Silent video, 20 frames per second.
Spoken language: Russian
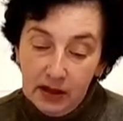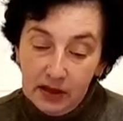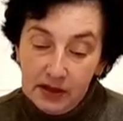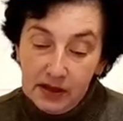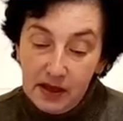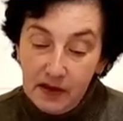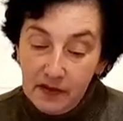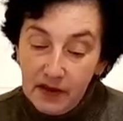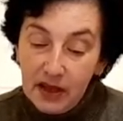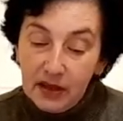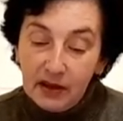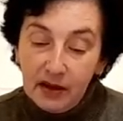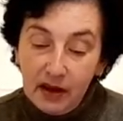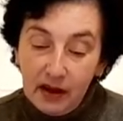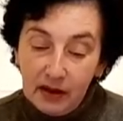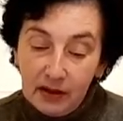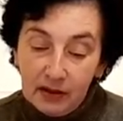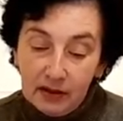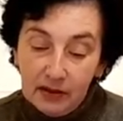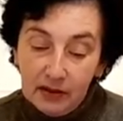
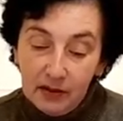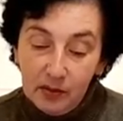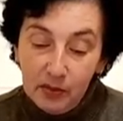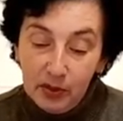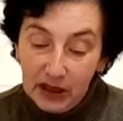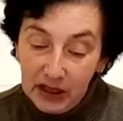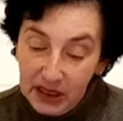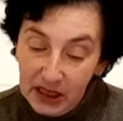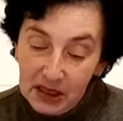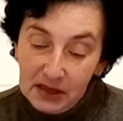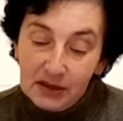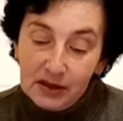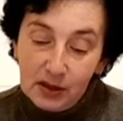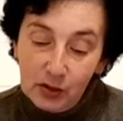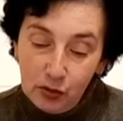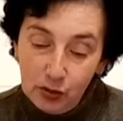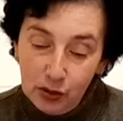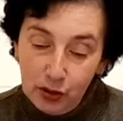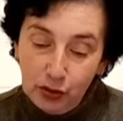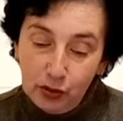«Савенко, покиньте
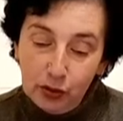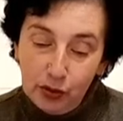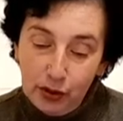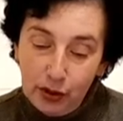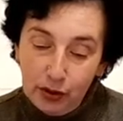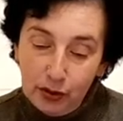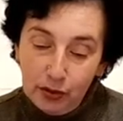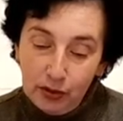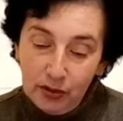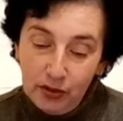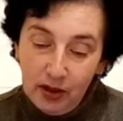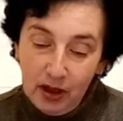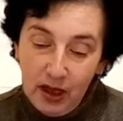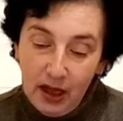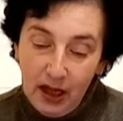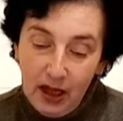аудиторию».